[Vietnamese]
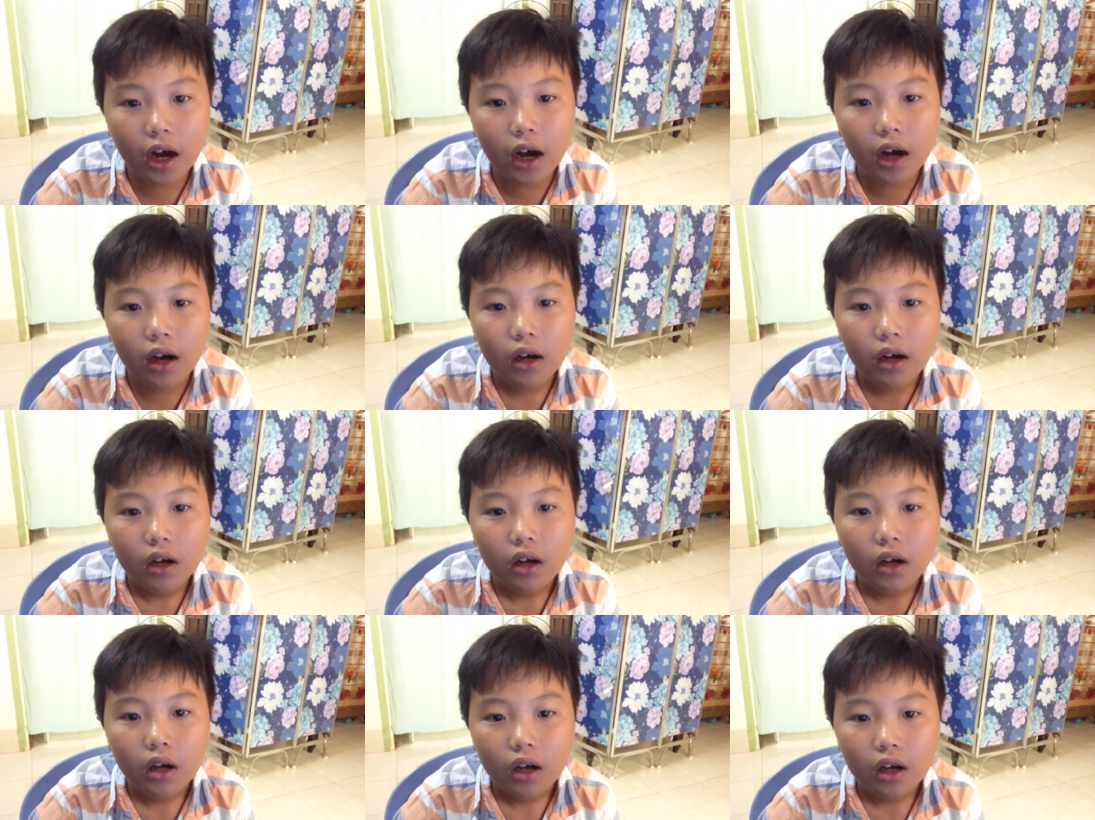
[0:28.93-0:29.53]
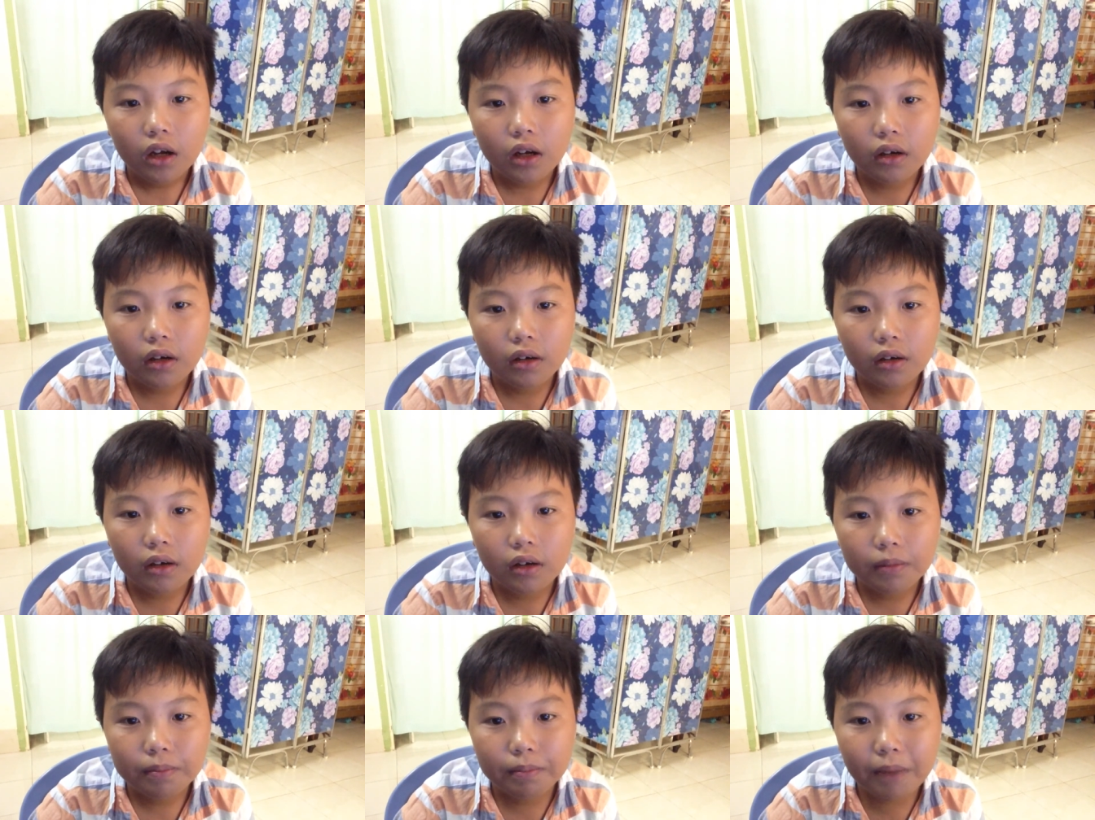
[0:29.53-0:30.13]
uh,
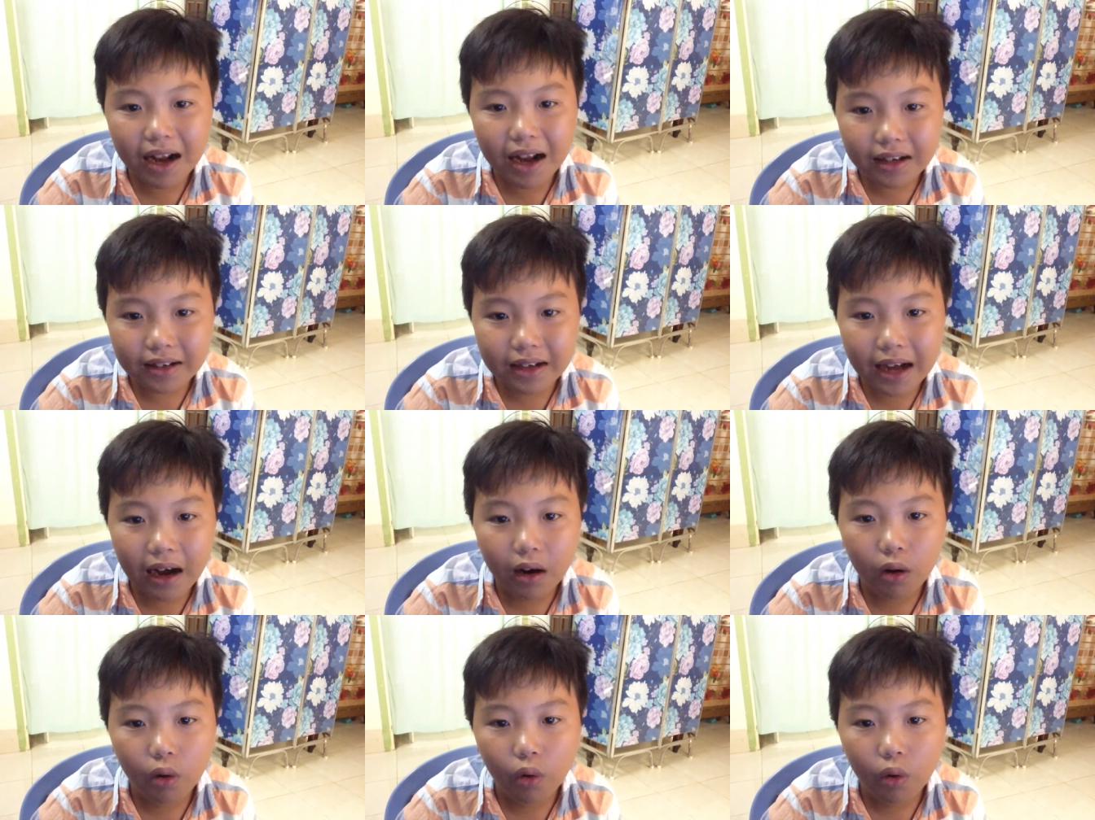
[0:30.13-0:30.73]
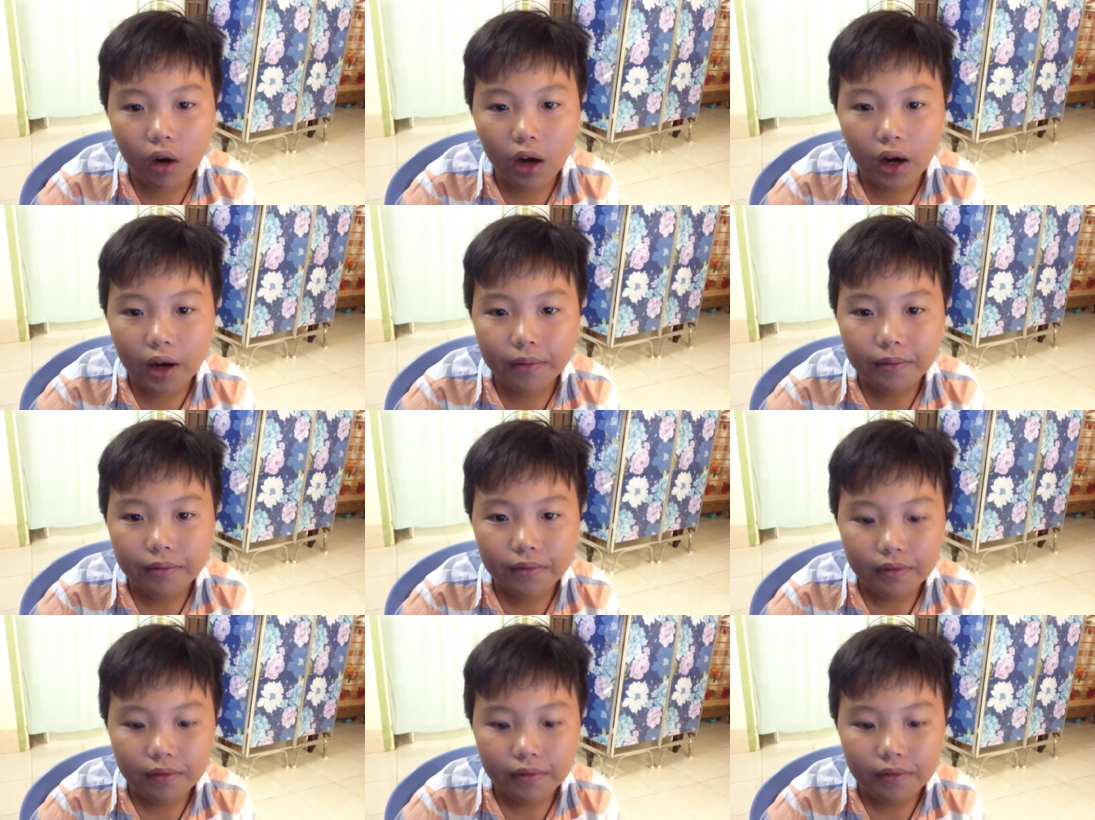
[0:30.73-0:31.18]
bắt đầu uh,